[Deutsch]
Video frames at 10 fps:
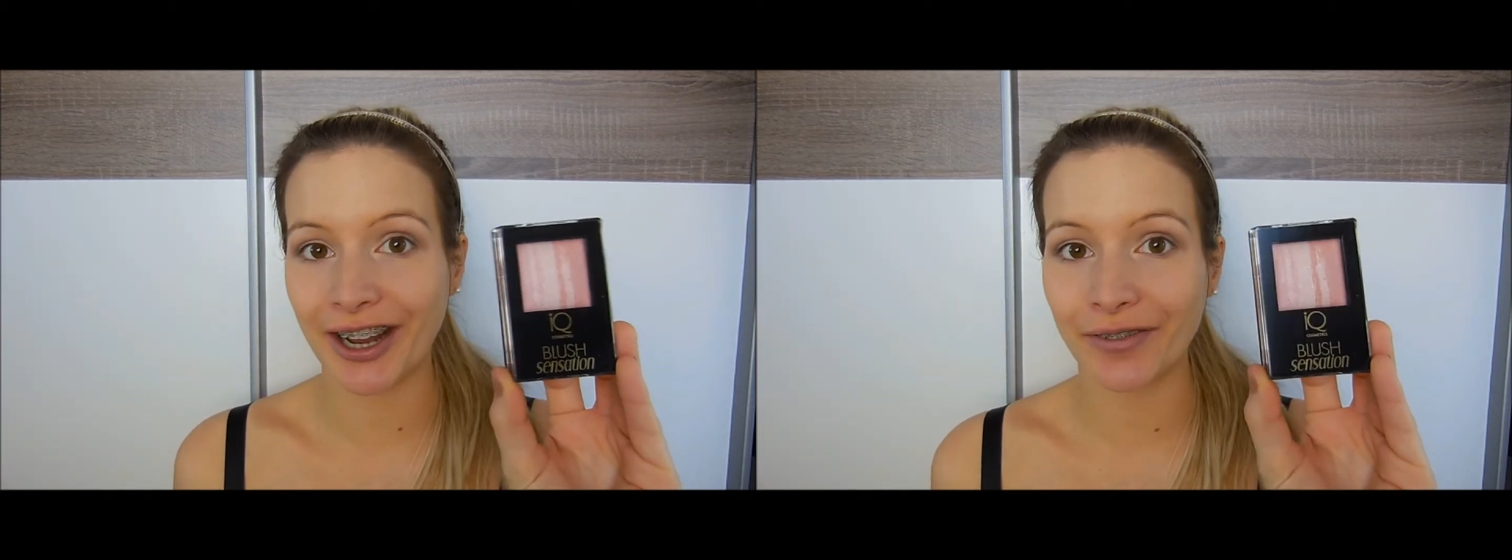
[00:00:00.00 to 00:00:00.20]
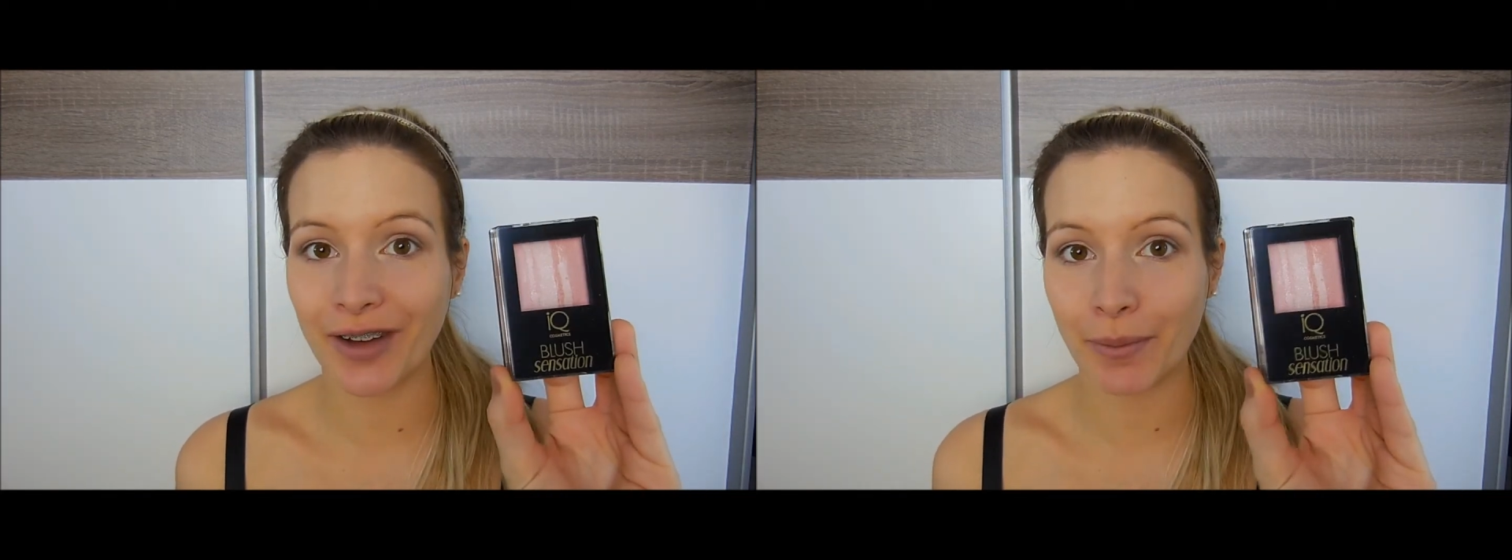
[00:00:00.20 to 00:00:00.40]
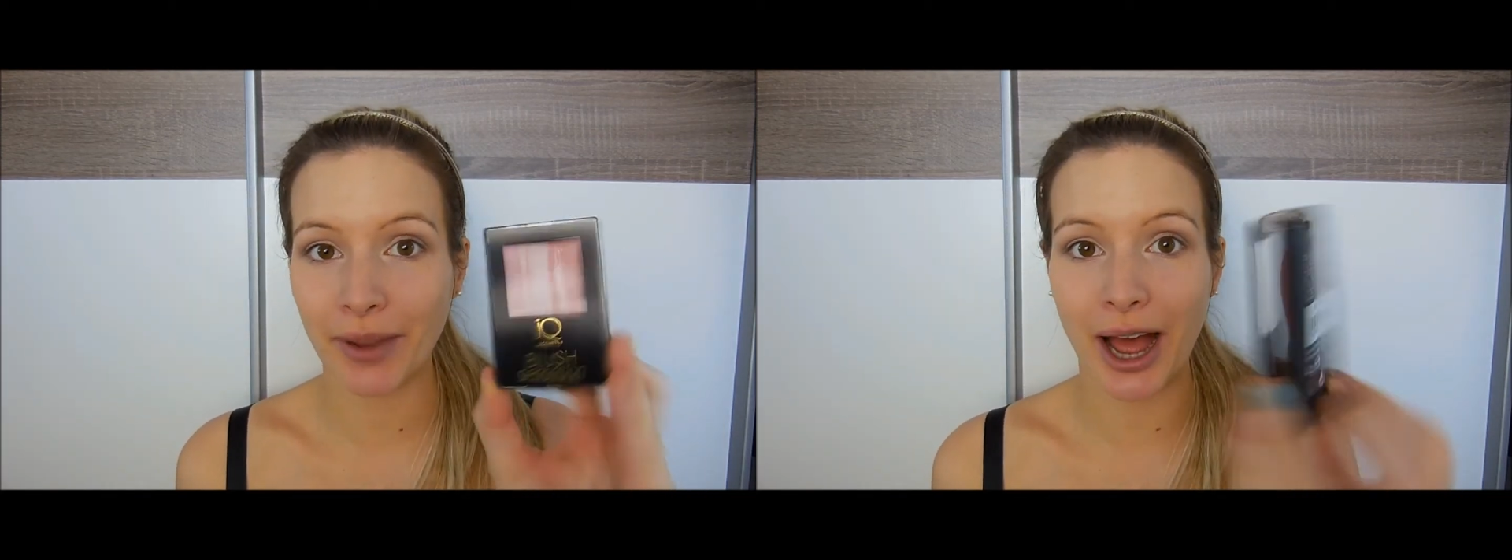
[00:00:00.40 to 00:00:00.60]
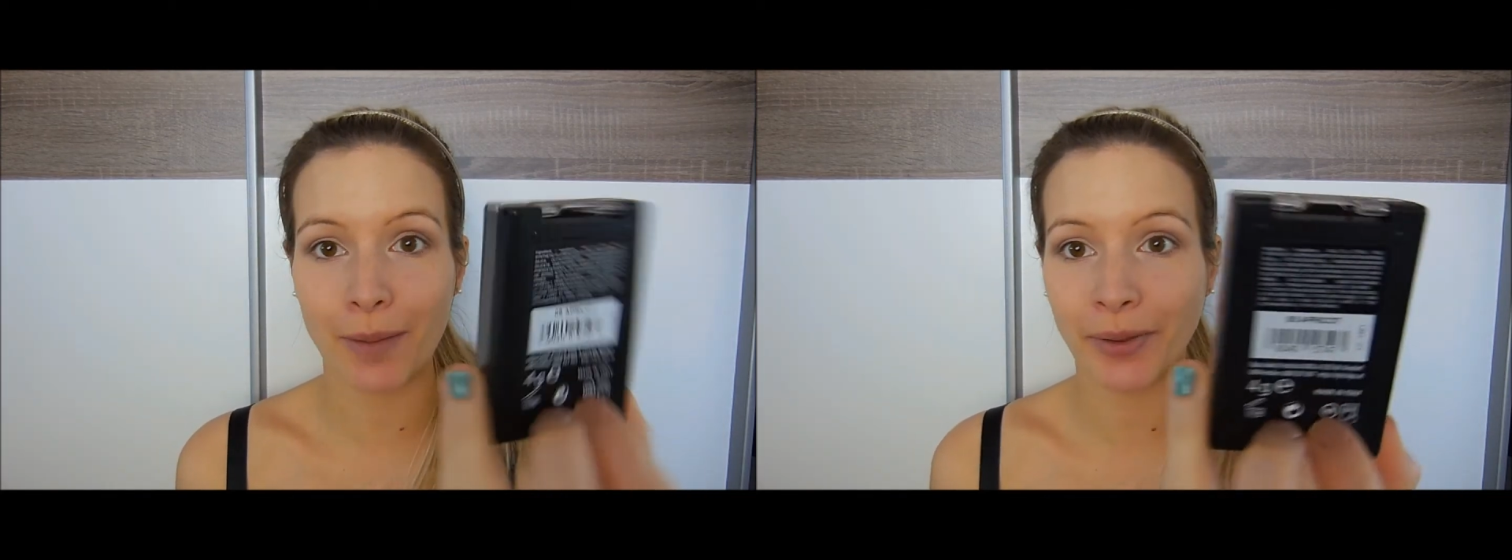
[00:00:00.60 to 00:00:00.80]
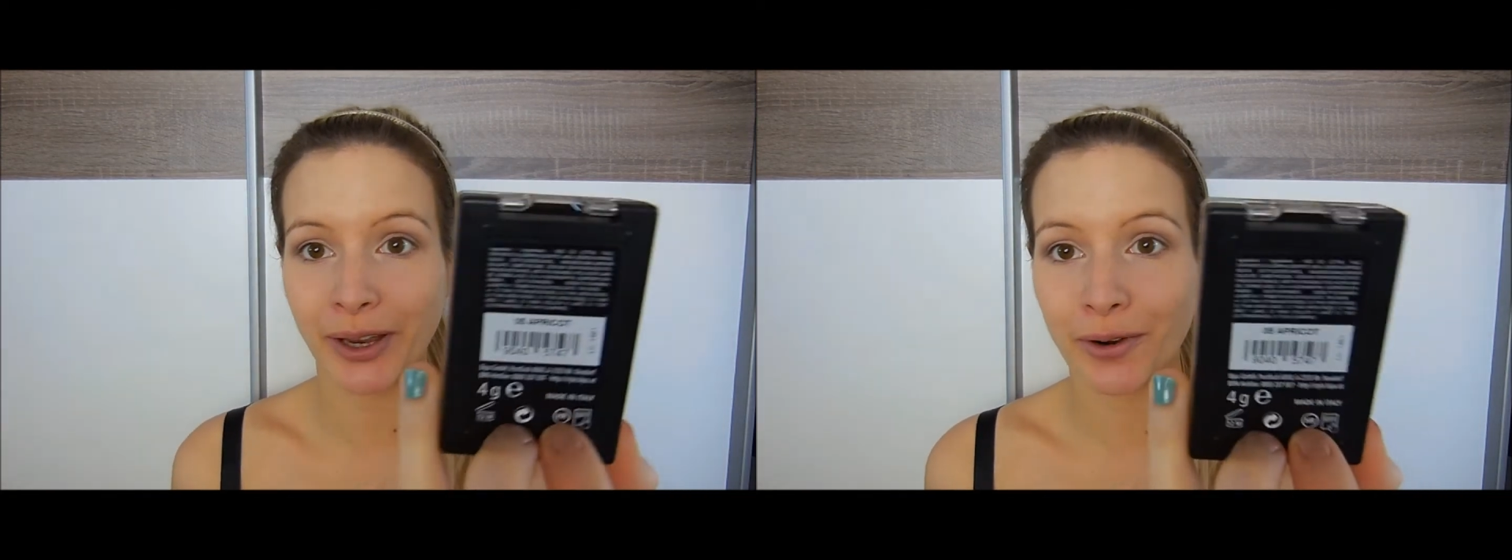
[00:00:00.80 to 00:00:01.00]
in der Farbe
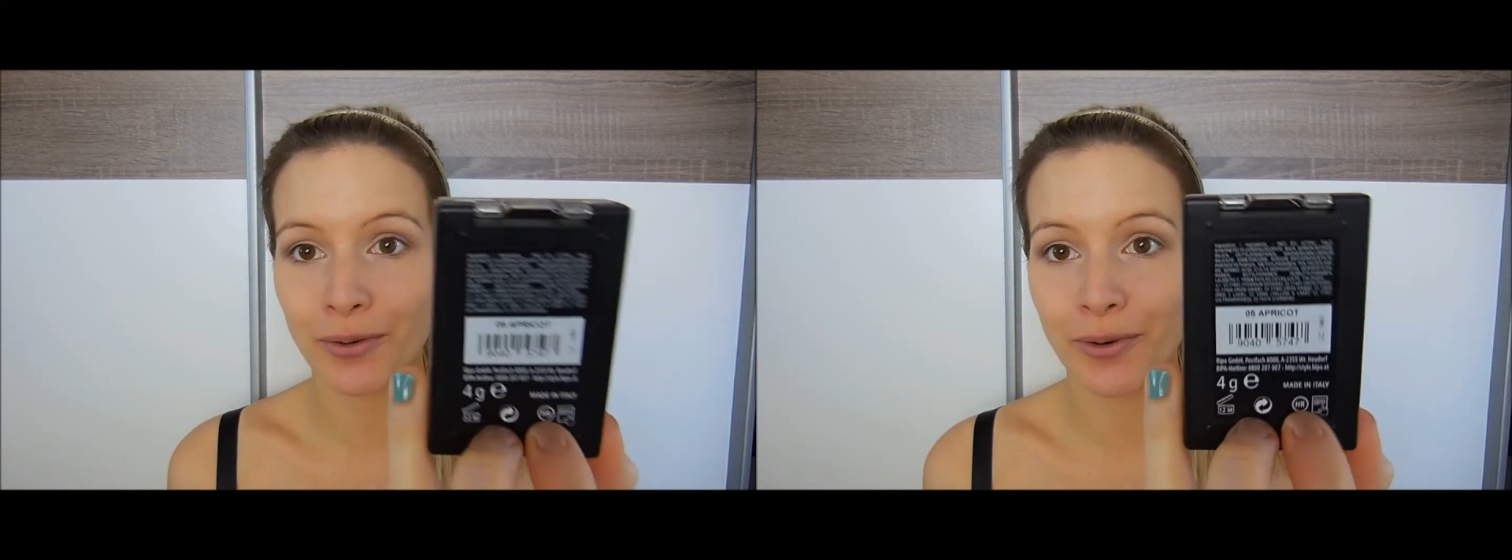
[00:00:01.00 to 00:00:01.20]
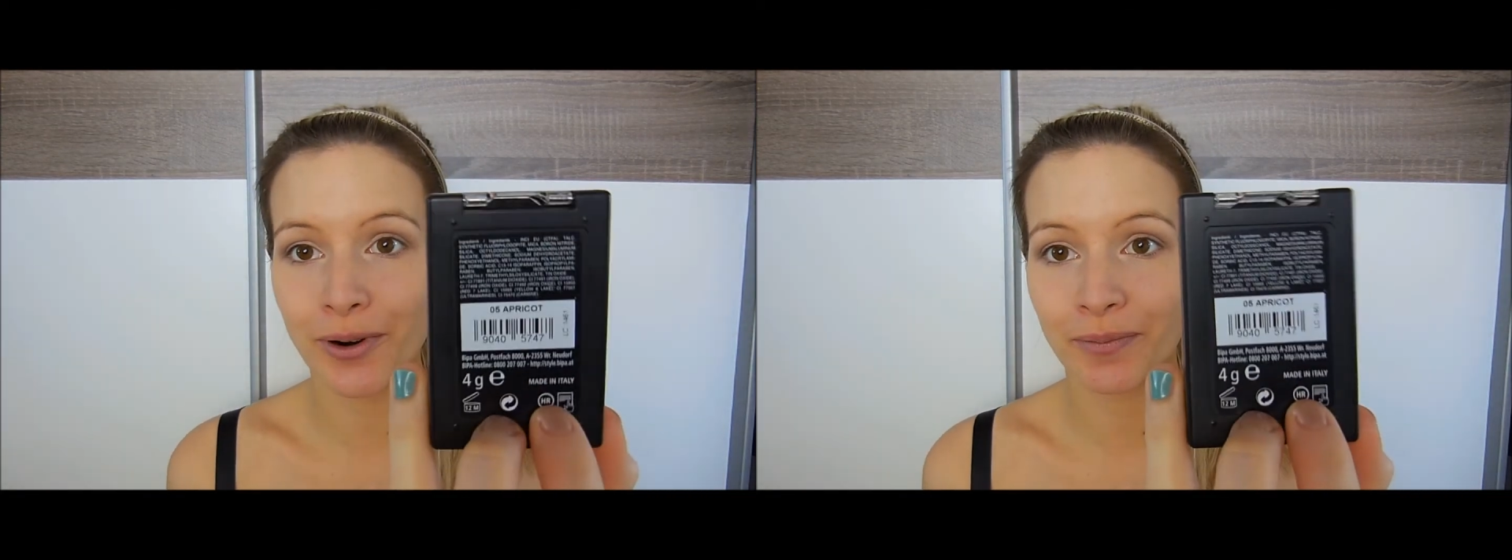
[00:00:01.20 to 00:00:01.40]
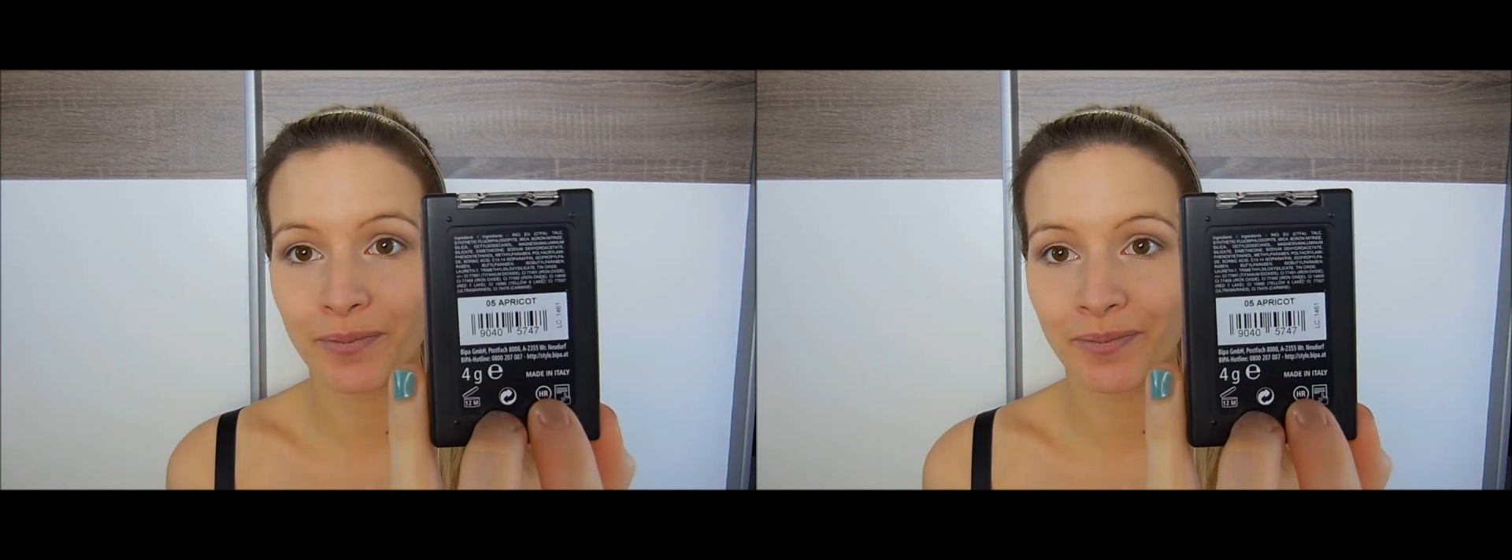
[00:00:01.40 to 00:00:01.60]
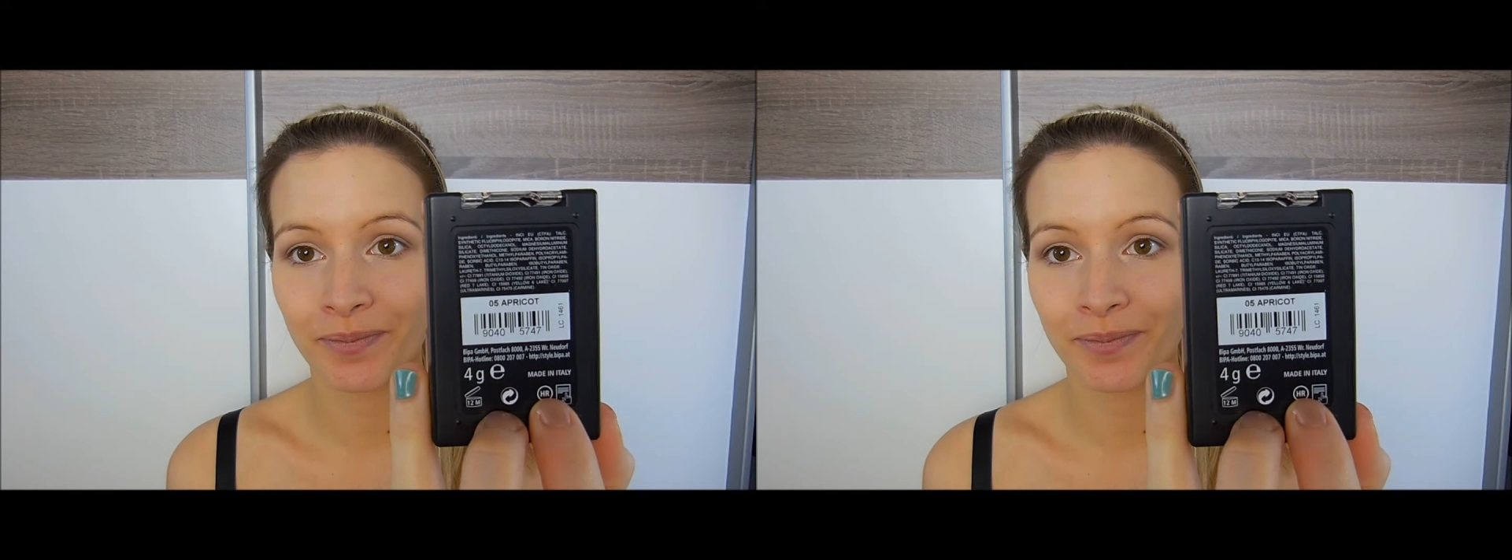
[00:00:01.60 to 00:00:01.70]
Apricot.